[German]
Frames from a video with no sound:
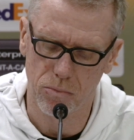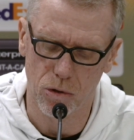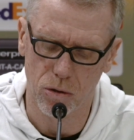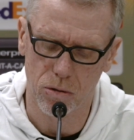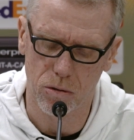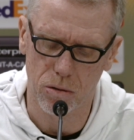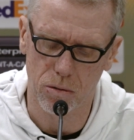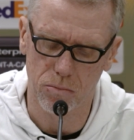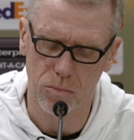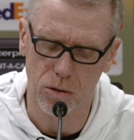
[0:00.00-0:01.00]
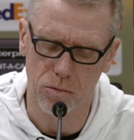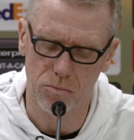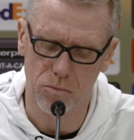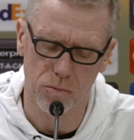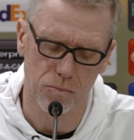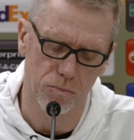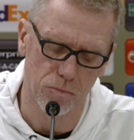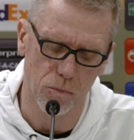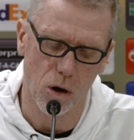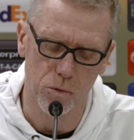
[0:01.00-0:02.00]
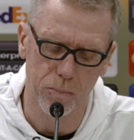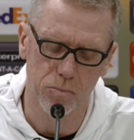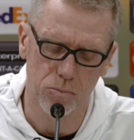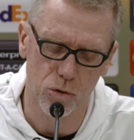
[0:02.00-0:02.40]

das ähm, hat auch mit,